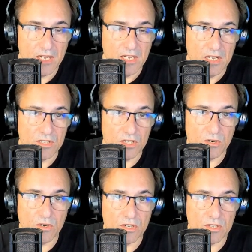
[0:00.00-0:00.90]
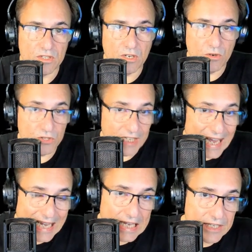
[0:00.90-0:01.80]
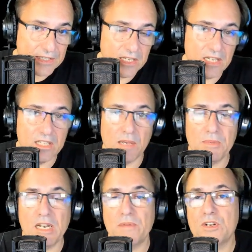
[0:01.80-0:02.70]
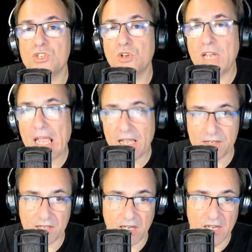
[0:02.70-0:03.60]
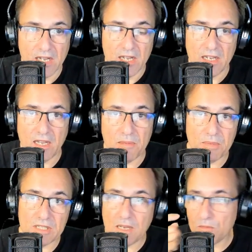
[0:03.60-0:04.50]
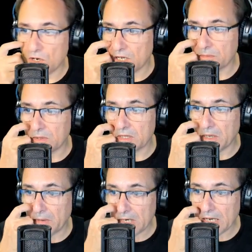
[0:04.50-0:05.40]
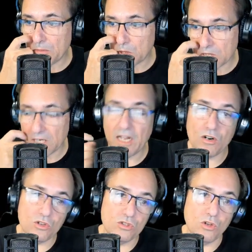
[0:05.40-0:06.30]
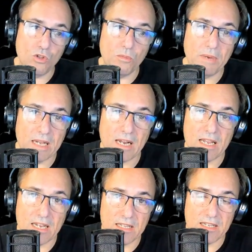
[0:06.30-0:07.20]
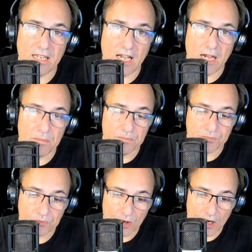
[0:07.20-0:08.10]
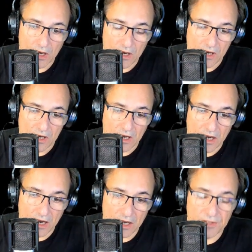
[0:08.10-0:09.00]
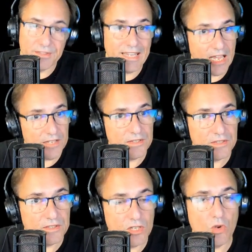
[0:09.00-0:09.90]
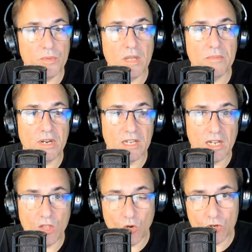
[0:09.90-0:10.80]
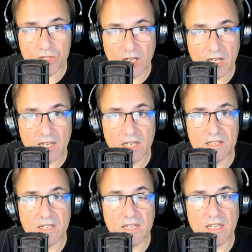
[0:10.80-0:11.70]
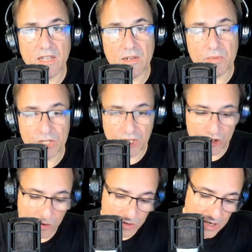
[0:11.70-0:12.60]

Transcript: Series X y también la versión S, que pensamos que deberíamos tenerlo todo para el día 10 de noviembre y el 12, que es el día del PlayStation.